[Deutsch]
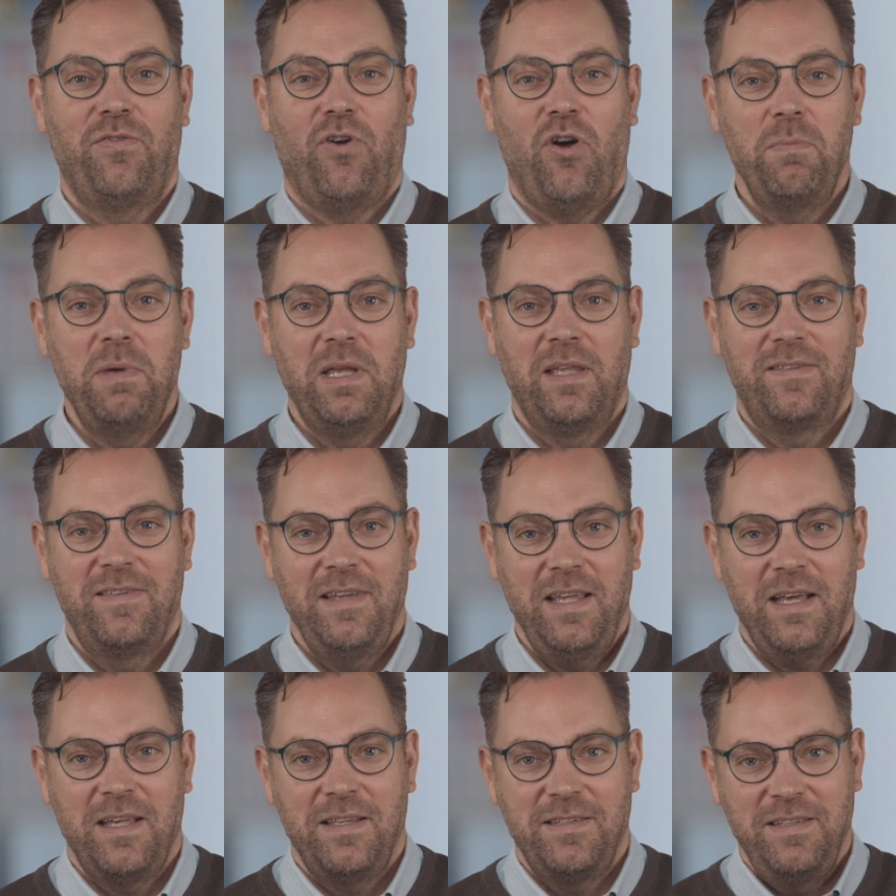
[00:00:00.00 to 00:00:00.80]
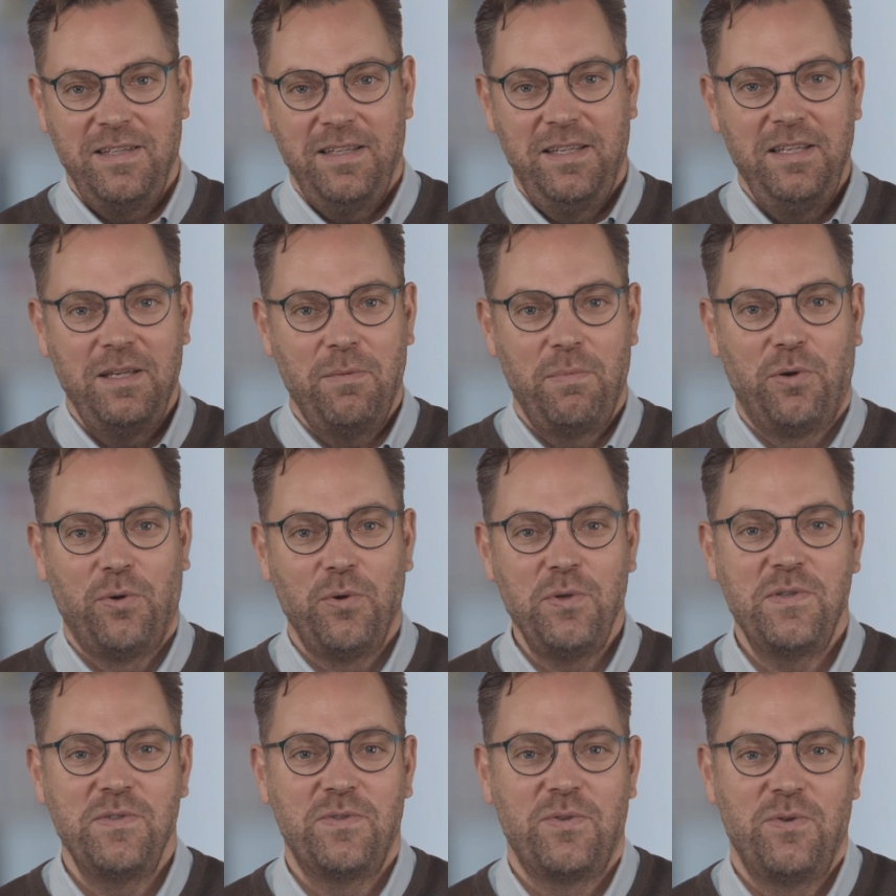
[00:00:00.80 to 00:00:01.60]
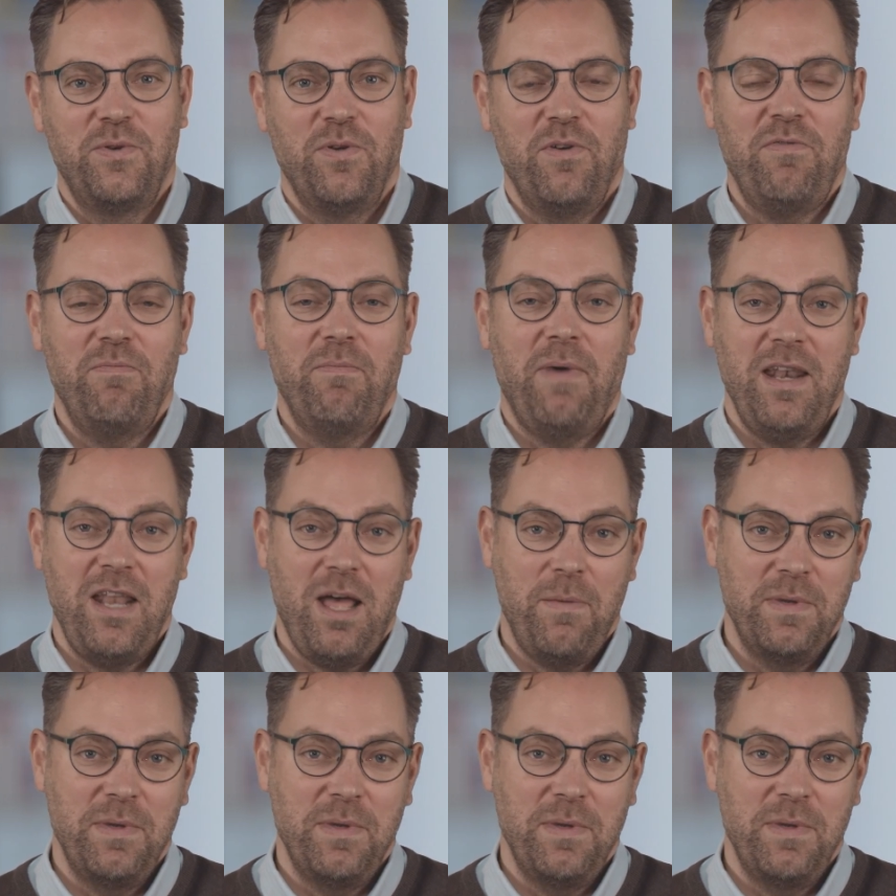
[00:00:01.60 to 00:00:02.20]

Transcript: Ich freue mich sehr, Sie hier begrüßen zu dürfen.